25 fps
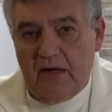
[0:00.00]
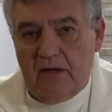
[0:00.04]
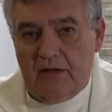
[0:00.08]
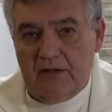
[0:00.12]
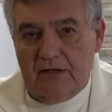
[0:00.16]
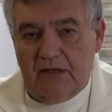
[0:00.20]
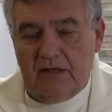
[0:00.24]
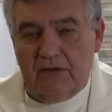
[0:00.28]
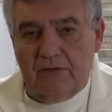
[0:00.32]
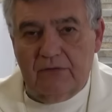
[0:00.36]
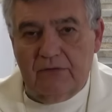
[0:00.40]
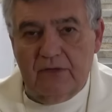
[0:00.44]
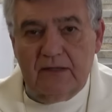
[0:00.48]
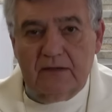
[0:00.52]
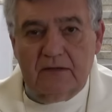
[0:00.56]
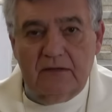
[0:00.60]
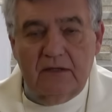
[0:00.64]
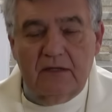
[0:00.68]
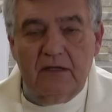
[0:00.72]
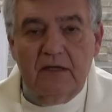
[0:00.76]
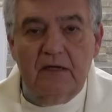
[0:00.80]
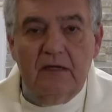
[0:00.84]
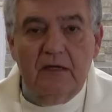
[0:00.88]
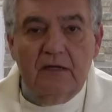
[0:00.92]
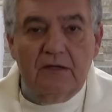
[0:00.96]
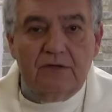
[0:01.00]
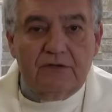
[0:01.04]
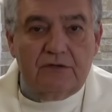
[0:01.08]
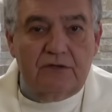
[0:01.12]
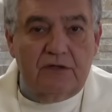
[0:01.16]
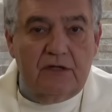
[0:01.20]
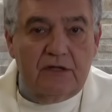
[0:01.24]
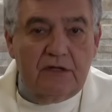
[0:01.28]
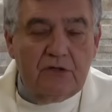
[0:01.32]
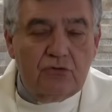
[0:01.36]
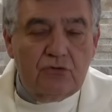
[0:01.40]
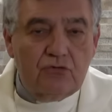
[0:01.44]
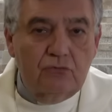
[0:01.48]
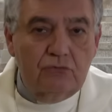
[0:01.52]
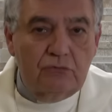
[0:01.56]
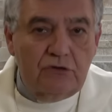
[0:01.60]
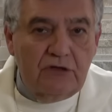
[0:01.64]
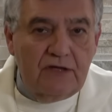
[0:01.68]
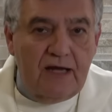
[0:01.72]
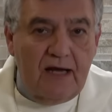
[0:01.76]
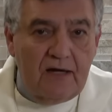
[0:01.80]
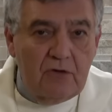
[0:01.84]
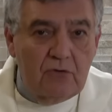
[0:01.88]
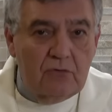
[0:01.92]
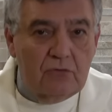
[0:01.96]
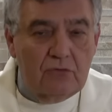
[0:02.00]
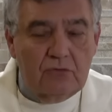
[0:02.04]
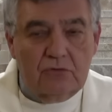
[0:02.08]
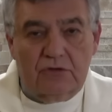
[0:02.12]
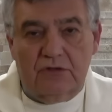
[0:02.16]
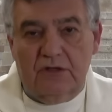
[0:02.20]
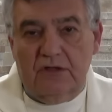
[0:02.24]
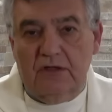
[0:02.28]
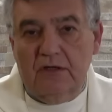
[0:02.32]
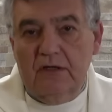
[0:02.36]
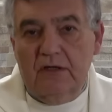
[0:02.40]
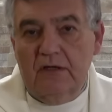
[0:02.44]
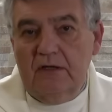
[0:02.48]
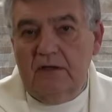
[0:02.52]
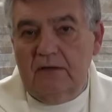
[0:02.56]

enriquecerte, si eres un tirano, si eh,